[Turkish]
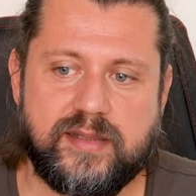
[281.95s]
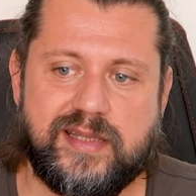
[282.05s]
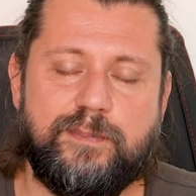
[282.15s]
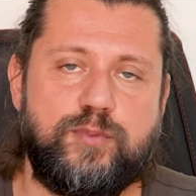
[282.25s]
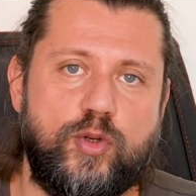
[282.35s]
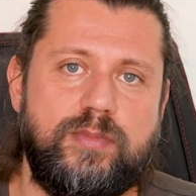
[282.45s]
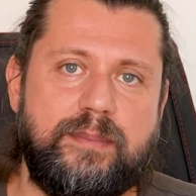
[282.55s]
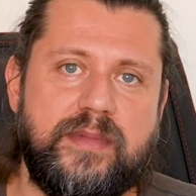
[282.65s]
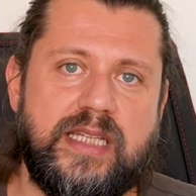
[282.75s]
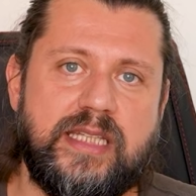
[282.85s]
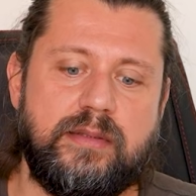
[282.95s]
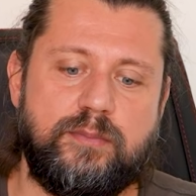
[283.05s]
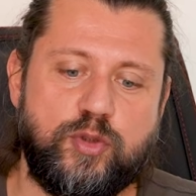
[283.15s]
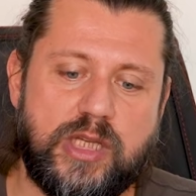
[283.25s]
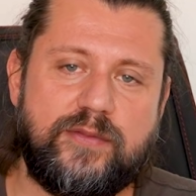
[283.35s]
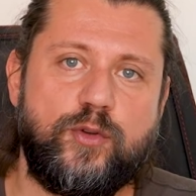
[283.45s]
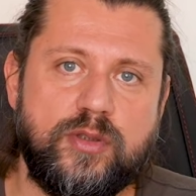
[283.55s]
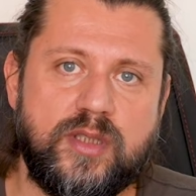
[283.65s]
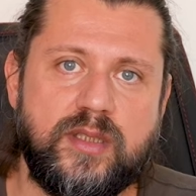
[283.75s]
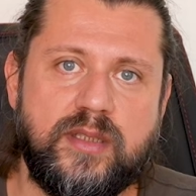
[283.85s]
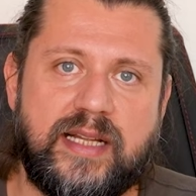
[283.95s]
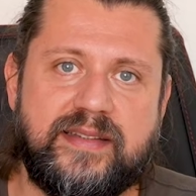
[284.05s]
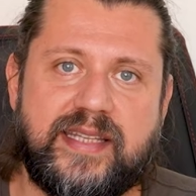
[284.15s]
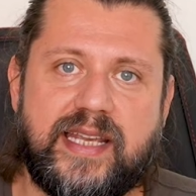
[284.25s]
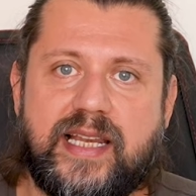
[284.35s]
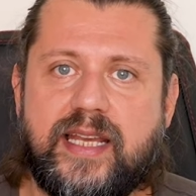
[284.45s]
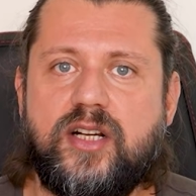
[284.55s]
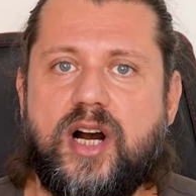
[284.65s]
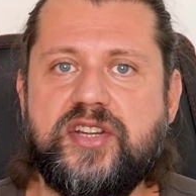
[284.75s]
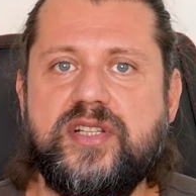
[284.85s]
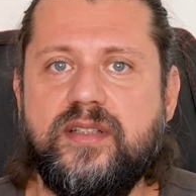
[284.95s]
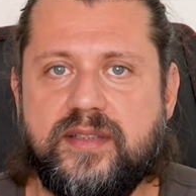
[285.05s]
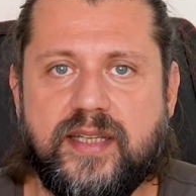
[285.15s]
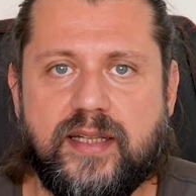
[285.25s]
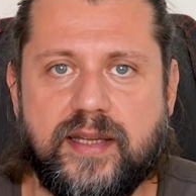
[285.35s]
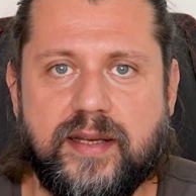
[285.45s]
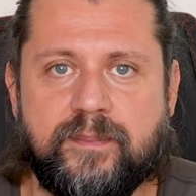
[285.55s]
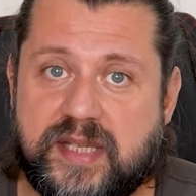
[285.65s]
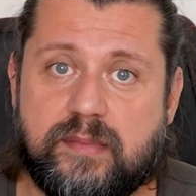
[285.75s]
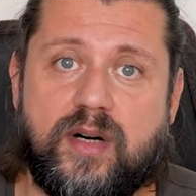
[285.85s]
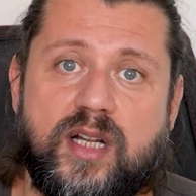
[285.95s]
Aslında problem dediğim gibi bu telefonların yani TL karşılığı değil de bizim